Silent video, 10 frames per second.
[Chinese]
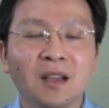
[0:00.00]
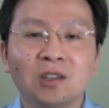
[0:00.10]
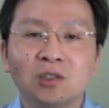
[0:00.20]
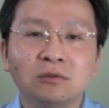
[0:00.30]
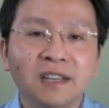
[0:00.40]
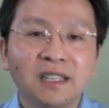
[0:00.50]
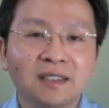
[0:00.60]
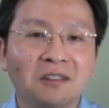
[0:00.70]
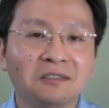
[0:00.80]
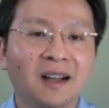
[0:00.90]
除非
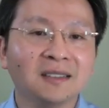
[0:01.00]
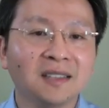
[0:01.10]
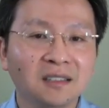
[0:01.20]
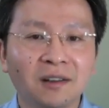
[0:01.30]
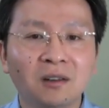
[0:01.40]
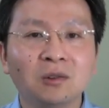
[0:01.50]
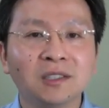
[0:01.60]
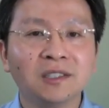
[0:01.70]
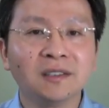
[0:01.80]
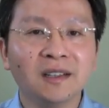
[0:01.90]
党王的一方
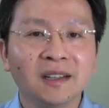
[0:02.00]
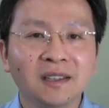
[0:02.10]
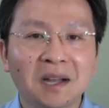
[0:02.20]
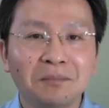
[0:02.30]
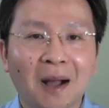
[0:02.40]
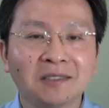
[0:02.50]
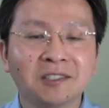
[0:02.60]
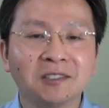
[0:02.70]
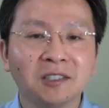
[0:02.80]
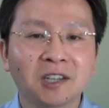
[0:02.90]
获胜。他把
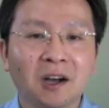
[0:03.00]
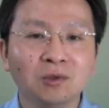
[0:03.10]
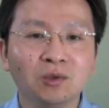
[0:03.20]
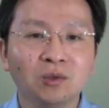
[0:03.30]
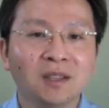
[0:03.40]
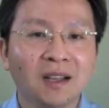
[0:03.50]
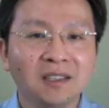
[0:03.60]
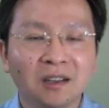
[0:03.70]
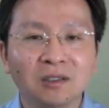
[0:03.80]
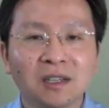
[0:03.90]
持了朝局，他
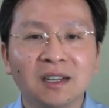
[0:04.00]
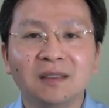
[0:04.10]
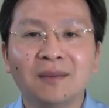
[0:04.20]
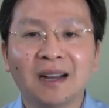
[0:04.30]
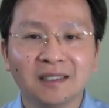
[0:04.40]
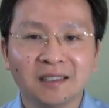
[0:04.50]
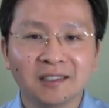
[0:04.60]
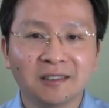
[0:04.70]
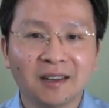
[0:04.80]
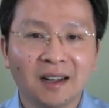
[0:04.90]
以后可以把这个
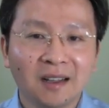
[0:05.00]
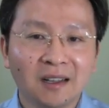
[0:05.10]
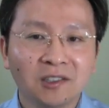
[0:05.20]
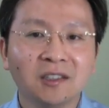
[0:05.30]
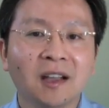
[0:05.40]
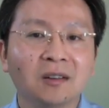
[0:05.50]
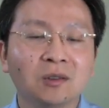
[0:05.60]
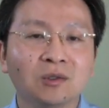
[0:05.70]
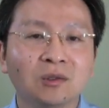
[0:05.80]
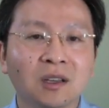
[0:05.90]
事儿啊遮掩
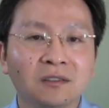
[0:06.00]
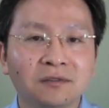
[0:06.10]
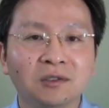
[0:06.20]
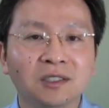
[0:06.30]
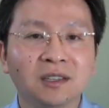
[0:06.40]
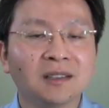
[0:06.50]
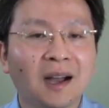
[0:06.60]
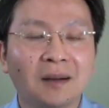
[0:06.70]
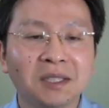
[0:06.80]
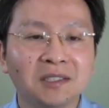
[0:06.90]
过去，否则
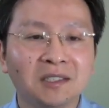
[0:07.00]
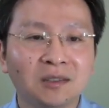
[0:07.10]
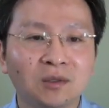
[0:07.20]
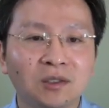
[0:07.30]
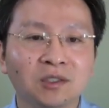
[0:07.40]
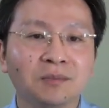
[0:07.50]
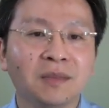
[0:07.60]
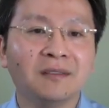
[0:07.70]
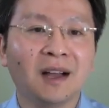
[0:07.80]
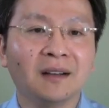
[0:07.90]
他们的结局就是
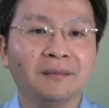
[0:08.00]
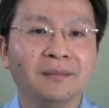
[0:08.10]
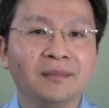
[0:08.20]
灭亡。